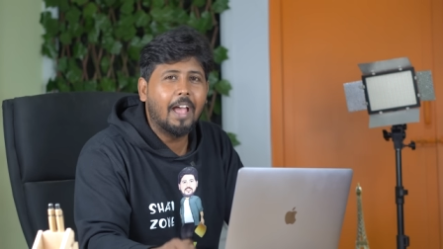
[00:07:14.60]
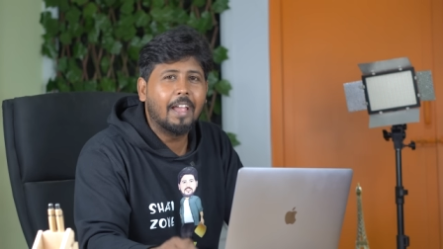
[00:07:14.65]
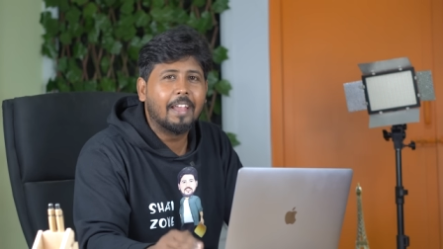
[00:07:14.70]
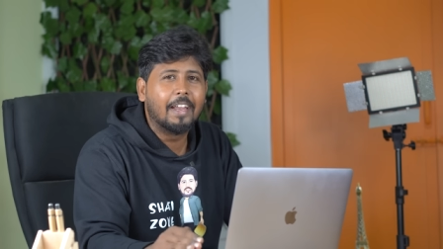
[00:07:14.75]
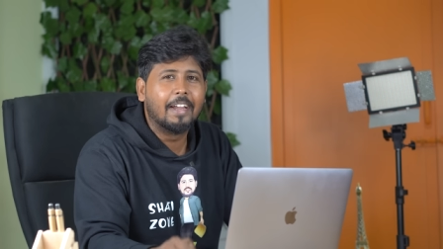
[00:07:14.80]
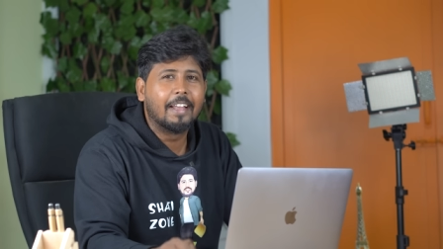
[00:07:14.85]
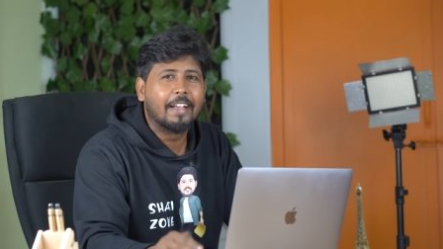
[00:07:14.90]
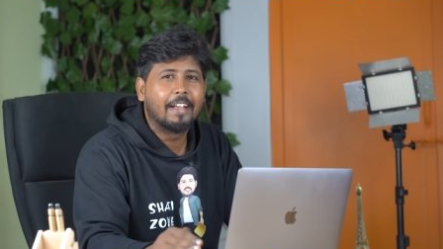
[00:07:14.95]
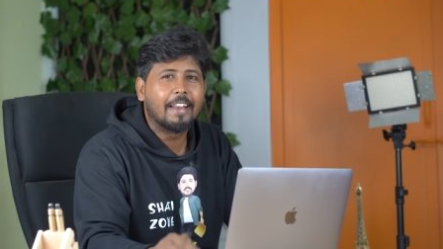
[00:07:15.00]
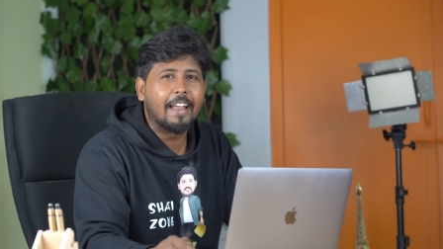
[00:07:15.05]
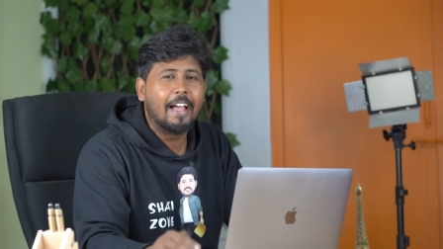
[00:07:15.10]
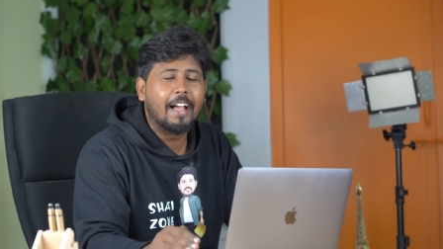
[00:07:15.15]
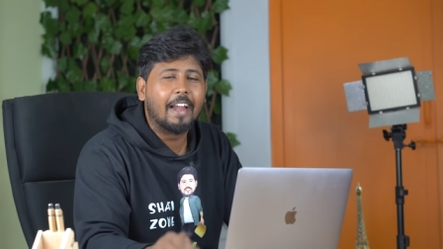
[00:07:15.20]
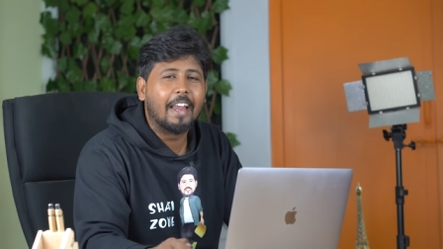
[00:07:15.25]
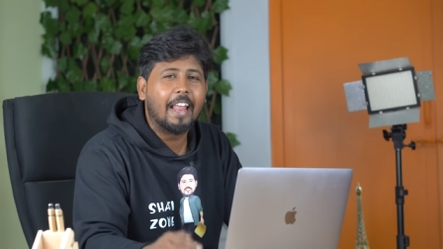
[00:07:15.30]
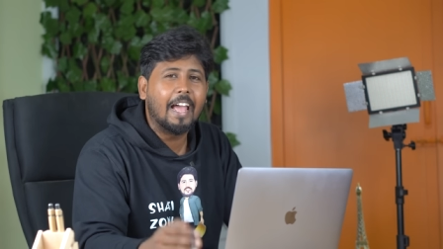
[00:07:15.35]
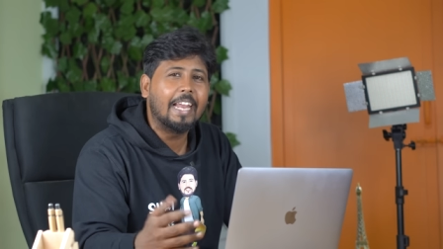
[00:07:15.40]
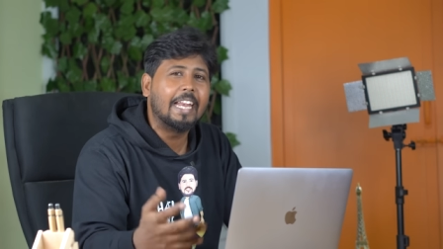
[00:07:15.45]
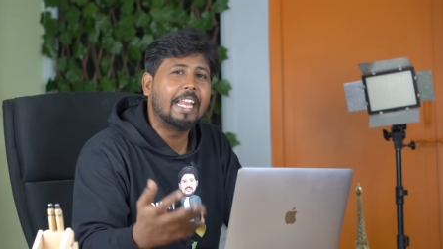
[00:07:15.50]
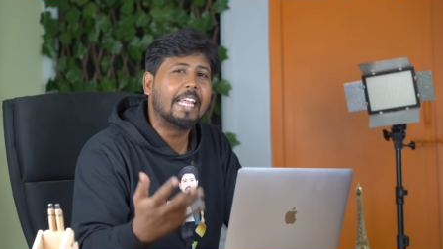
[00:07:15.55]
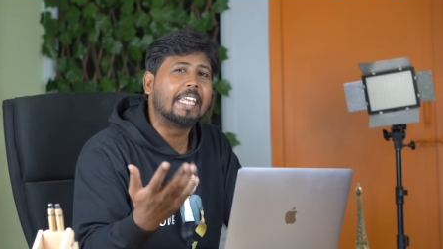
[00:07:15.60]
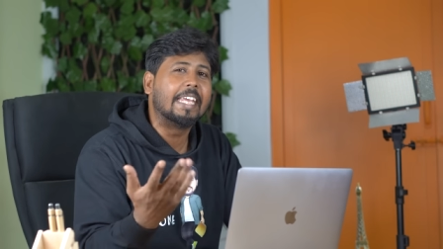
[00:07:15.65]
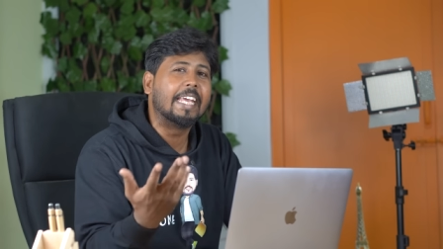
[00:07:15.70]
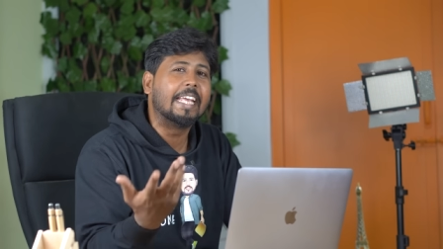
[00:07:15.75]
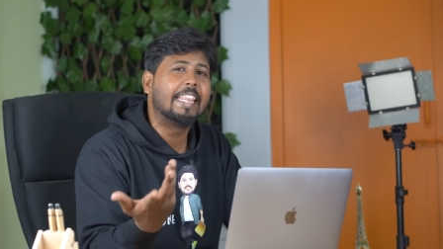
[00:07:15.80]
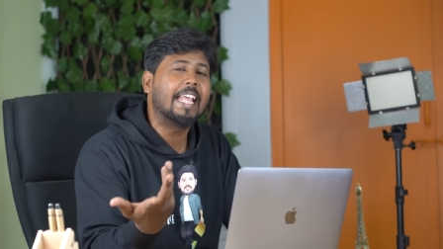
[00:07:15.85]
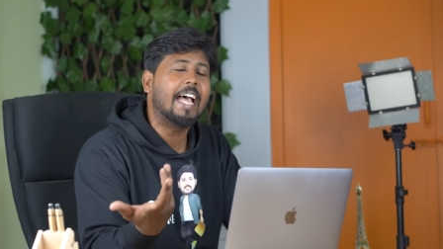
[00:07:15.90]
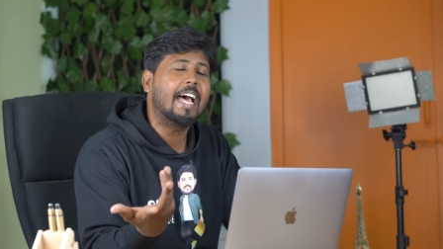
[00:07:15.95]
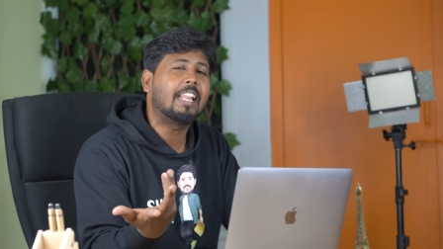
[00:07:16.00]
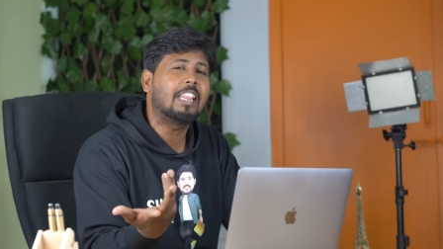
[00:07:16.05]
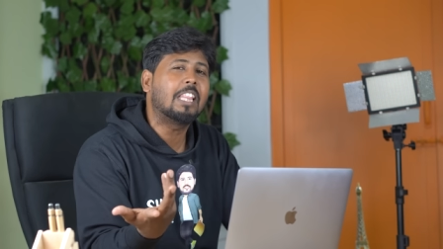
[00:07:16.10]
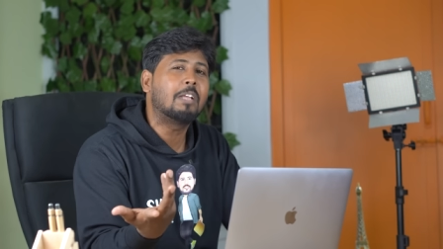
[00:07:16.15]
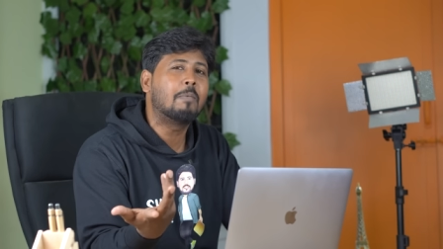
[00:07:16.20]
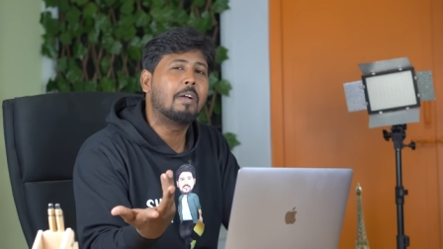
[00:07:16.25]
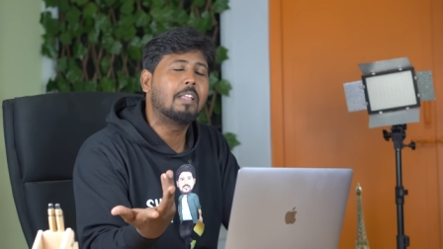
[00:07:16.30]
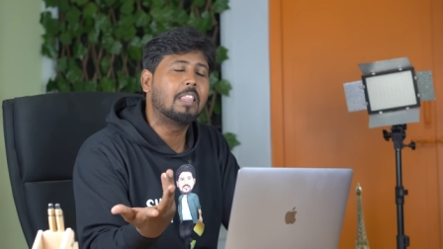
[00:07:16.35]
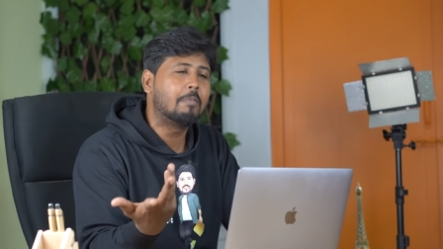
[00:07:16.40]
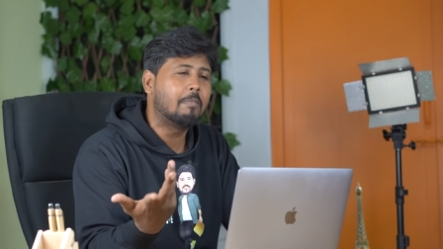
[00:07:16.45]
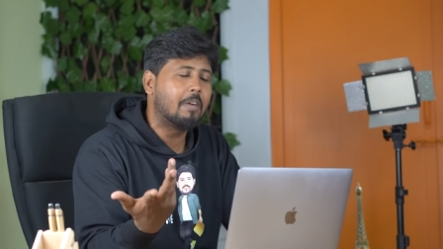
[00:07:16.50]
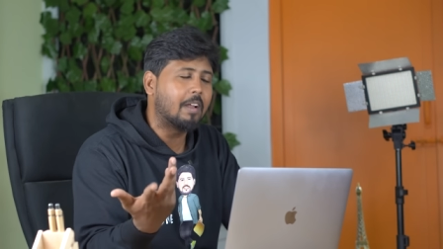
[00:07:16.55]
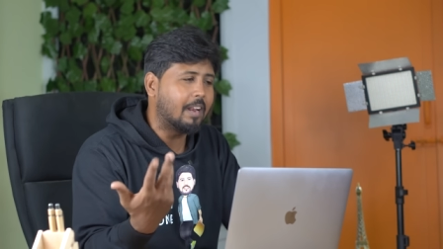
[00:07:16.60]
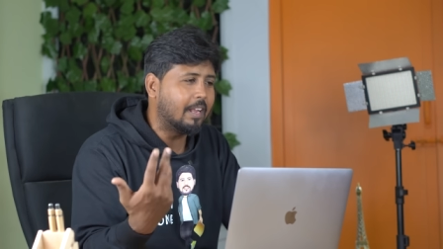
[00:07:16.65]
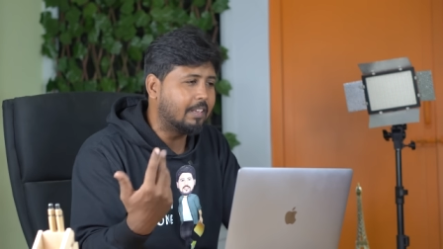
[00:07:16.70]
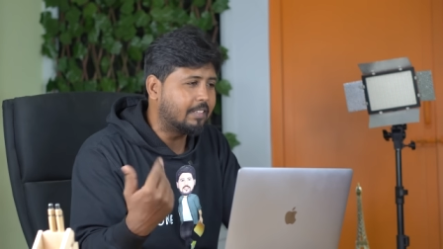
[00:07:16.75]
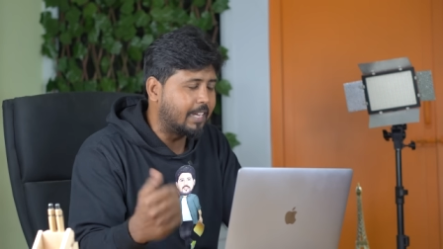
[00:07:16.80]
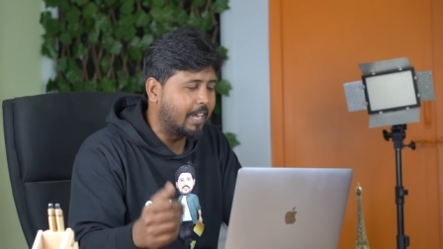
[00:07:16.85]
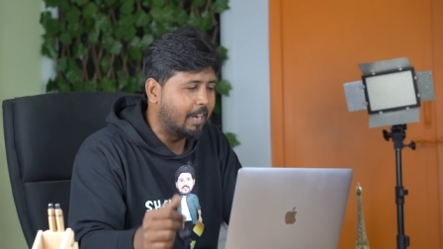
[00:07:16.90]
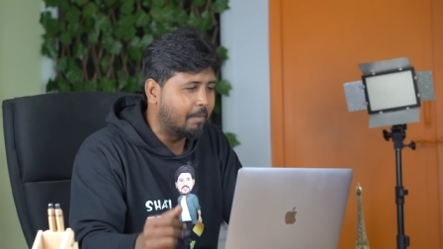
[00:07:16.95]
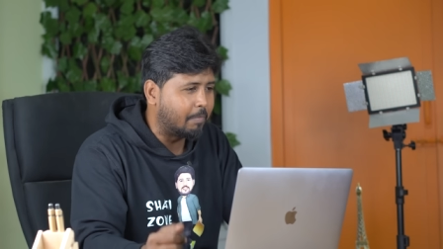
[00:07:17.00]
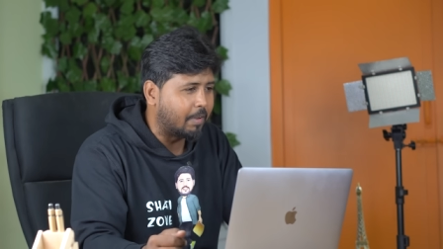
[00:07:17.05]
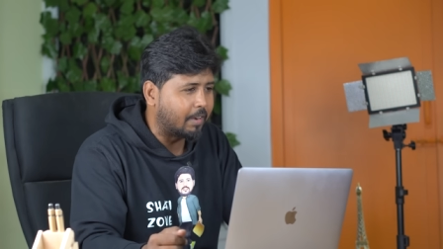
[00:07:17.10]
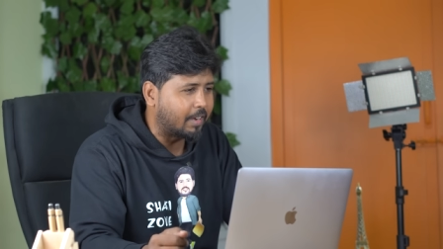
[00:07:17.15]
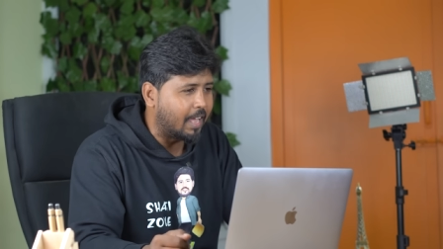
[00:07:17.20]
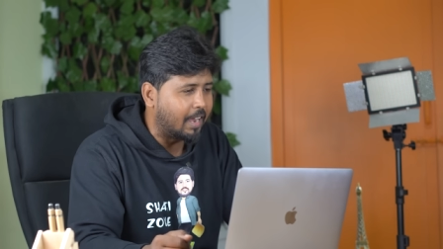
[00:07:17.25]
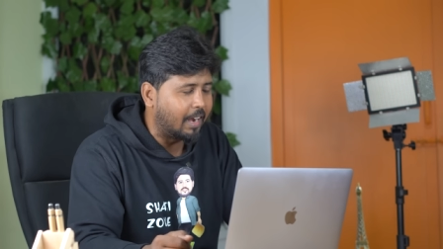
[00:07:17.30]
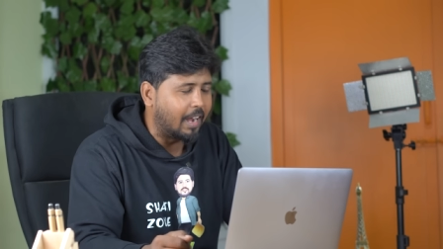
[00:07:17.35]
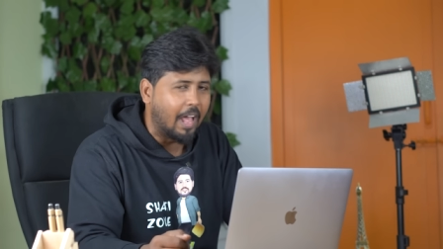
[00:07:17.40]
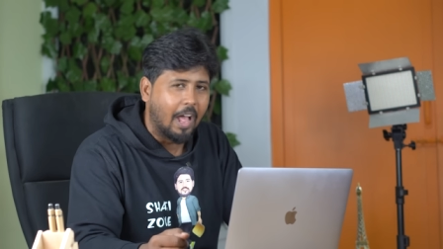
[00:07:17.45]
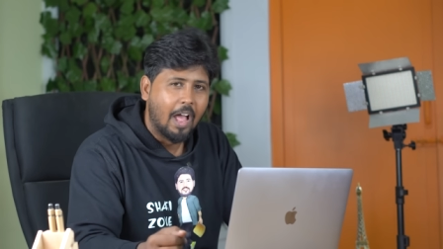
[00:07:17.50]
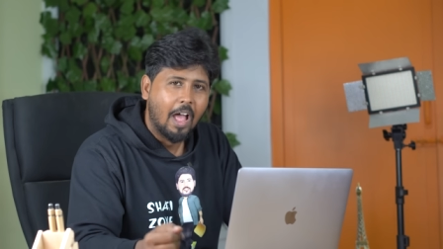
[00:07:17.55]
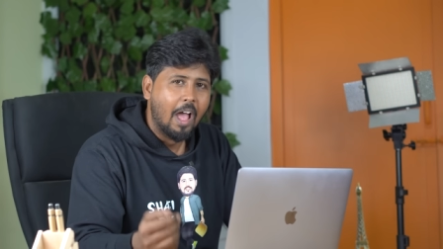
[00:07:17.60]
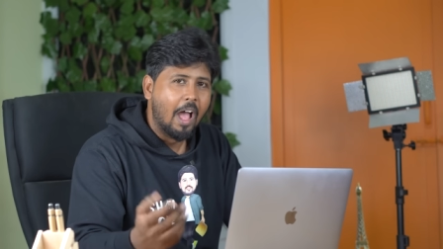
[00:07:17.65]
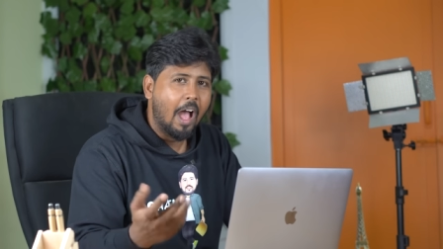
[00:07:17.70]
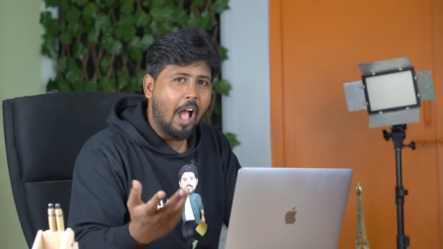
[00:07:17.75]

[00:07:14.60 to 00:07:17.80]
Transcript: தான் எடுக்கிறாங்களா இல்ல யதார்த்தமா இந்த மாதிரிலாம் செயல்படுறாங்களா